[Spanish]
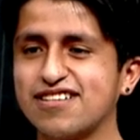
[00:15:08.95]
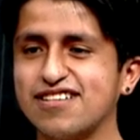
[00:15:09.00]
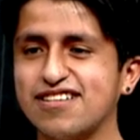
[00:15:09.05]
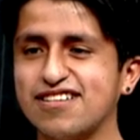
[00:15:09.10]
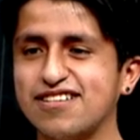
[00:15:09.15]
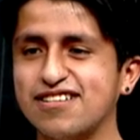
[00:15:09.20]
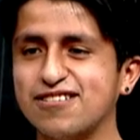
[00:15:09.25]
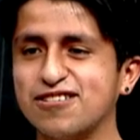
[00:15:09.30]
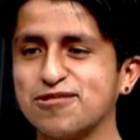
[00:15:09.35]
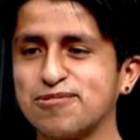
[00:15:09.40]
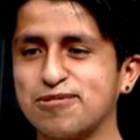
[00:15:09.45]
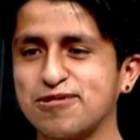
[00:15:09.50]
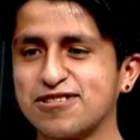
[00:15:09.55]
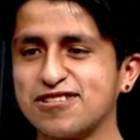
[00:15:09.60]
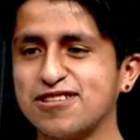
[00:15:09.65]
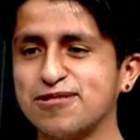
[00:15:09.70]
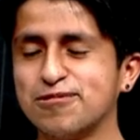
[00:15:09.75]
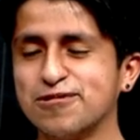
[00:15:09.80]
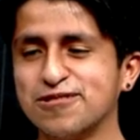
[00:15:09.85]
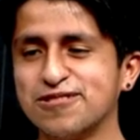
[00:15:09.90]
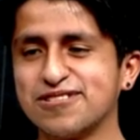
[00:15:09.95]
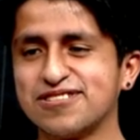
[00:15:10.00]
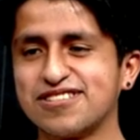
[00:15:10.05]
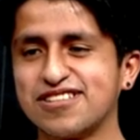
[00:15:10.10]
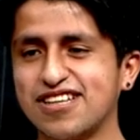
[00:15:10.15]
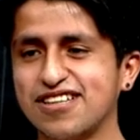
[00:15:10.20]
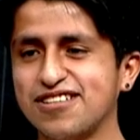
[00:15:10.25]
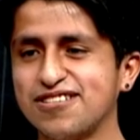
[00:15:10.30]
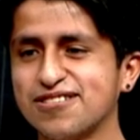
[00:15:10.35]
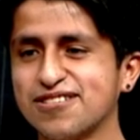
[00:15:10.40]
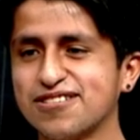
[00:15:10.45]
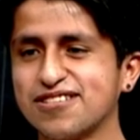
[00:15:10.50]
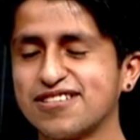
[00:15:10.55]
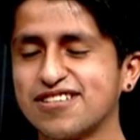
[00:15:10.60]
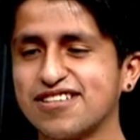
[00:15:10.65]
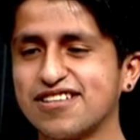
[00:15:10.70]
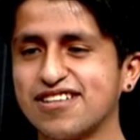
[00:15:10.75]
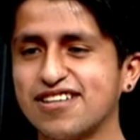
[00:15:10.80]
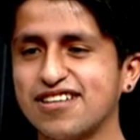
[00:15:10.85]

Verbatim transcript: en los próximos años.